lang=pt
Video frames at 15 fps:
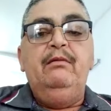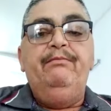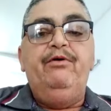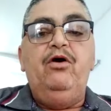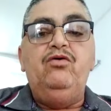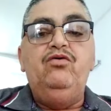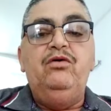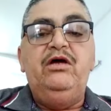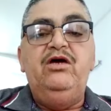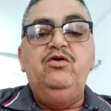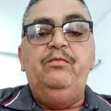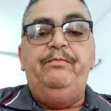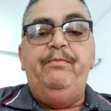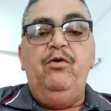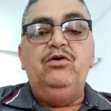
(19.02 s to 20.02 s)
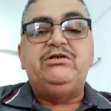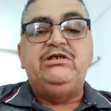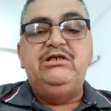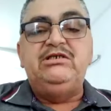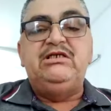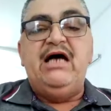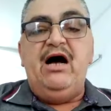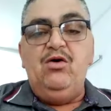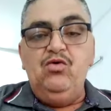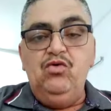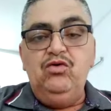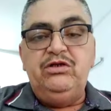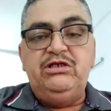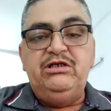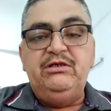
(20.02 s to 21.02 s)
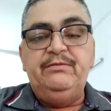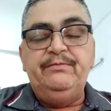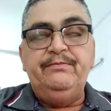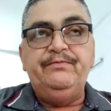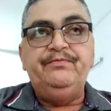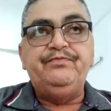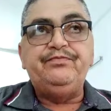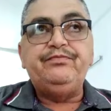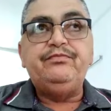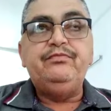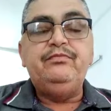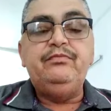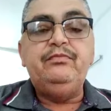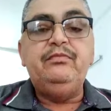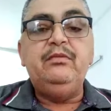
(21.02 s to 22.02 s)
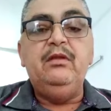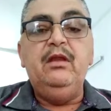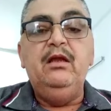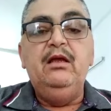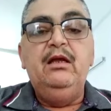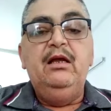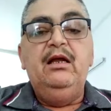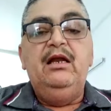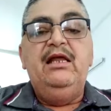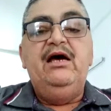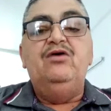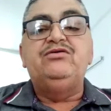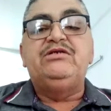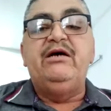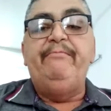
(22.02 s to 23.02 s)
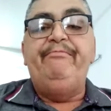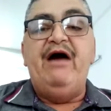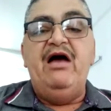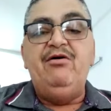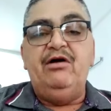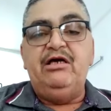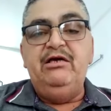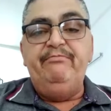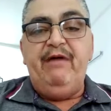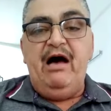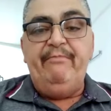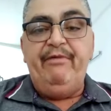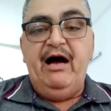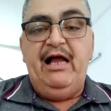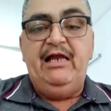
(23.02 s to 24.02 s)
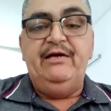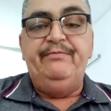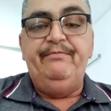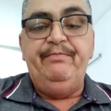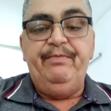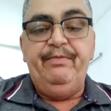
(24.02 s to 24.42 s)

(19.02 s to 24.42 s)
procurei o posto de saúde Leão Sampaio aqui em Barbalha.